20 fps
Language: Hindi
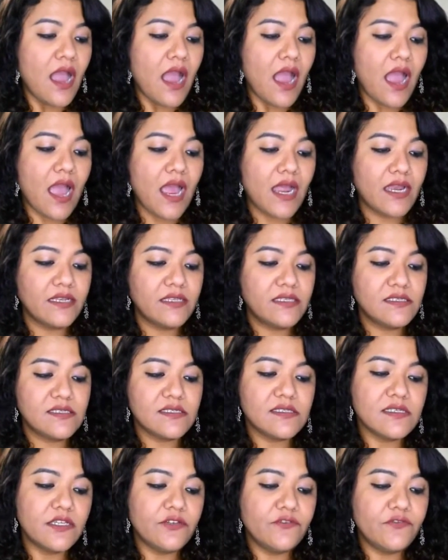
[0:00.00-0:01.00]
एंड दिस
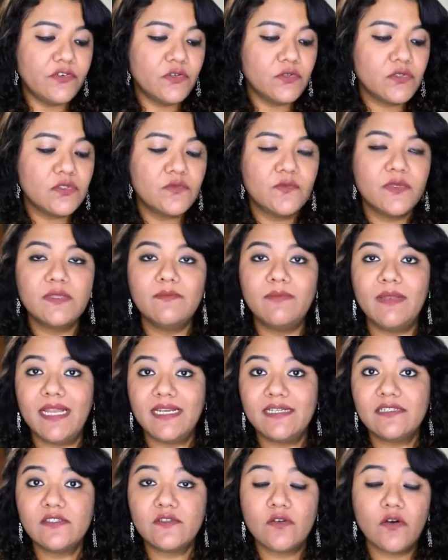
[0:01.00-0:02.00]
इज़ इन्फ्यूज विद
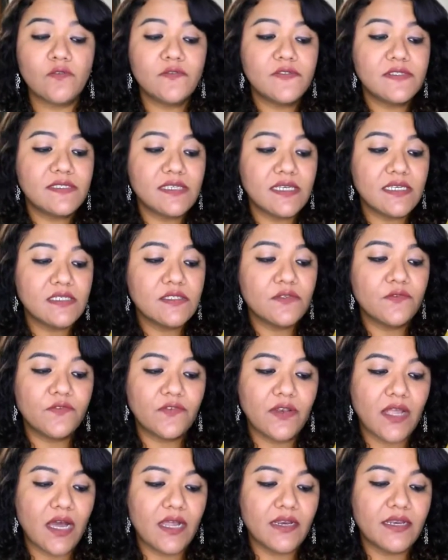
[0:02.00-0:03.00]
ब्लेंड्स ऑफ सिक्स
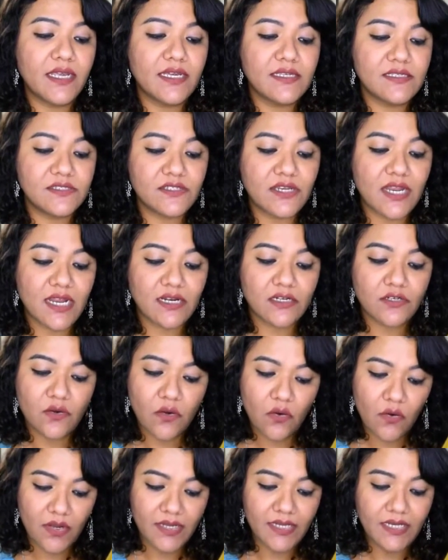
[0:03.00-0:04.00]
फ्लावर एक्सट्रैक्ट
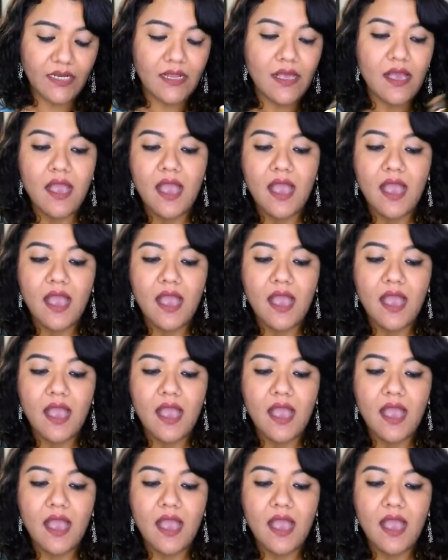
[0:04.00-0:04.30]
ऑयल